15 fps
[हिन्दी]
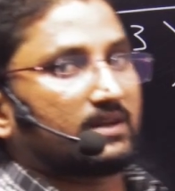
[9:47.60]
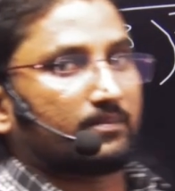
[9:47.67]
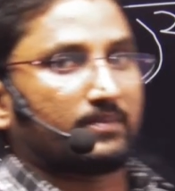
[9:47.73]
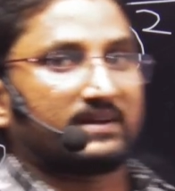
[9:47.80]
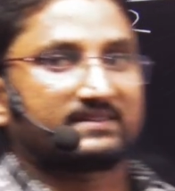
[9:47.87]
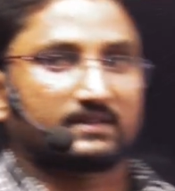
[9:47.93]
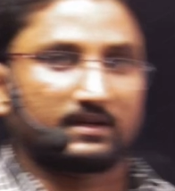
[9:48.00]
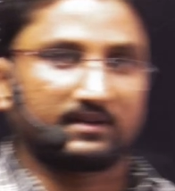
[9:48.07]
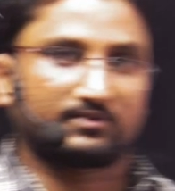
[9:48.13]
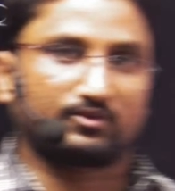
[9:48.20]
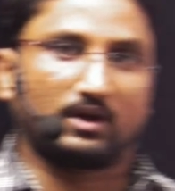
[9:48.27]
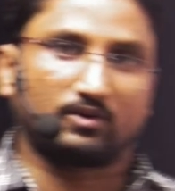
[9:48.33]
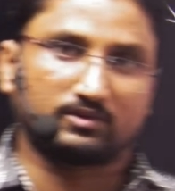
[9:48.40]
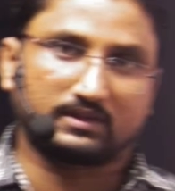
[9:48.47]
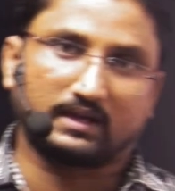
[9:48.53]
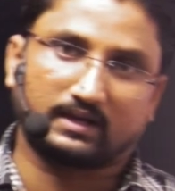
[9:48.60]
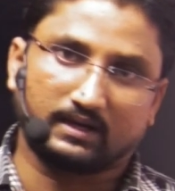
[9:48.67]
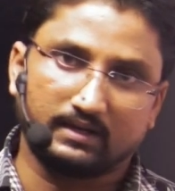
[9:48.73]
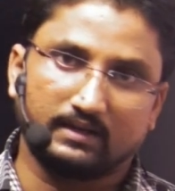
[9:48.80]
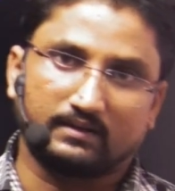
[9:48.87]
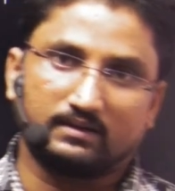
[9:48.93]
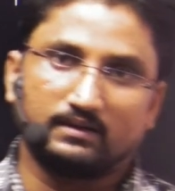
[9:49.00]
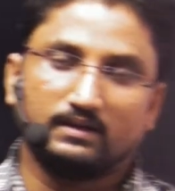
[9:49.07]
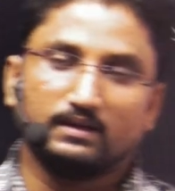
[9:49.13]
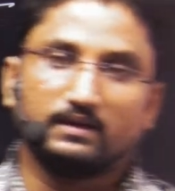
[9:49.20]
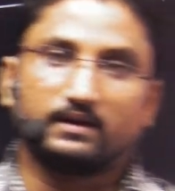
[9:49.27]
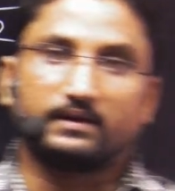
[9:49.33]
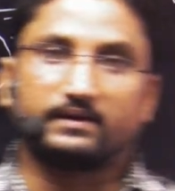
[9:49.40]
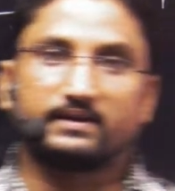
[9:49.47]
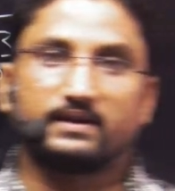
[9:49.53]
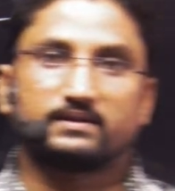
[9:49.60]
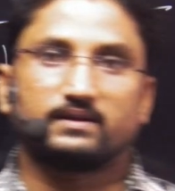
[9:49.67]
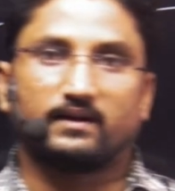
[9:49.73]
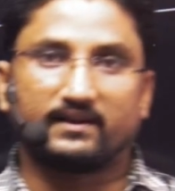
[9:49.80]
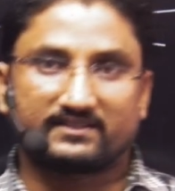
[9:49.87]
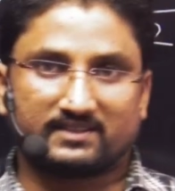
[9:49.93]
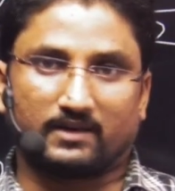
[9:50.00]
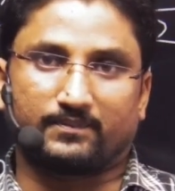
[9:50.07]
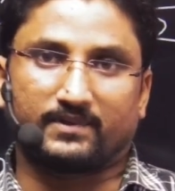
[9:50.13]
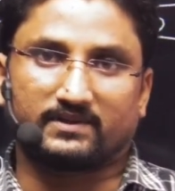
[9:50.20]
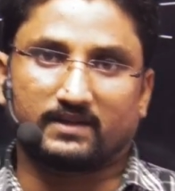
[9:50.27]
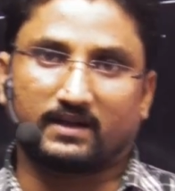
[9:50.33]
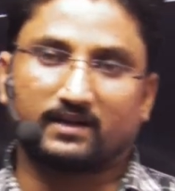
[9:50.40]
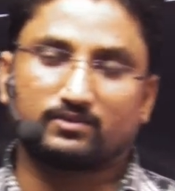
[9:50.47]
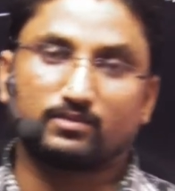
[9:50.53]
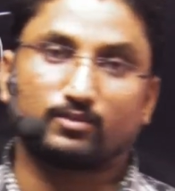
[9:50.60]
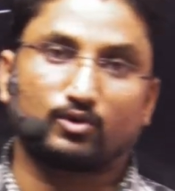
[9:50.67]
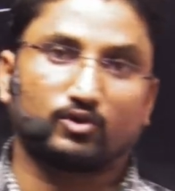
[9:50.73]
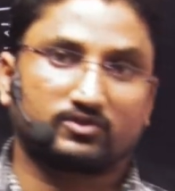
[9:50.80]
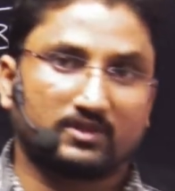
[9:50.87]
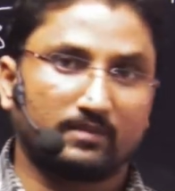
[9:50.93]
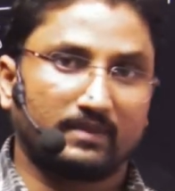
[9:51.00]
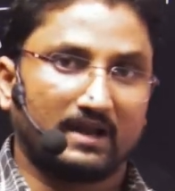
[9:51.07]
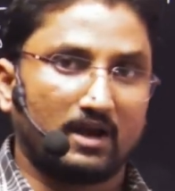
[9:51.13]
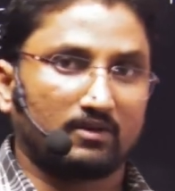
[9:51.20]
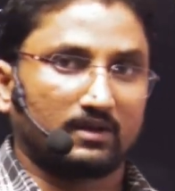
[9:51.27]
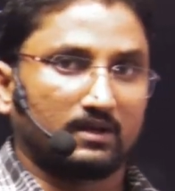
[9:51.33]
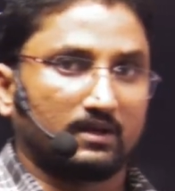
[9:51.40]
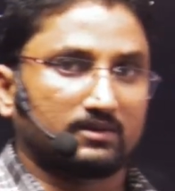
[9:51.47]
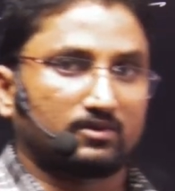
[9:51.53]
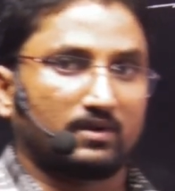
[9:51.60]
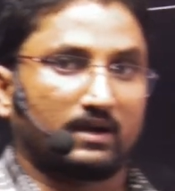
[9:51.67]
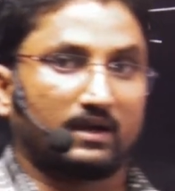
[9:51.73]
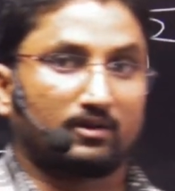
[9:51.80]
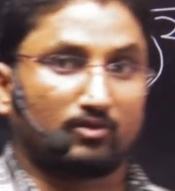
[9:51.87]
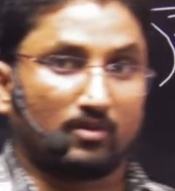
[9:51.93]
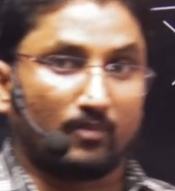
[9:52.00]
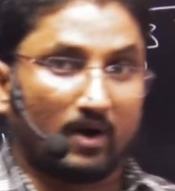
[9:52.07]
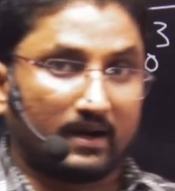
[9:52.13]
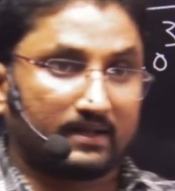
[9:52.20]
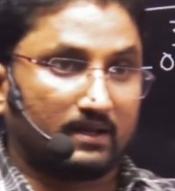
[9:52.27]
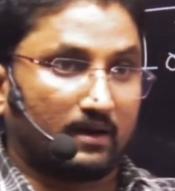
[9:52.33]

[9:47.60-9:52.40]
पर सेकेंड स्क्वायर होता है क्लियर नियर द अर्थ सरफेस अगर तुम क्वेश्चन बनाओगे ना तो अगर कोई बॉडी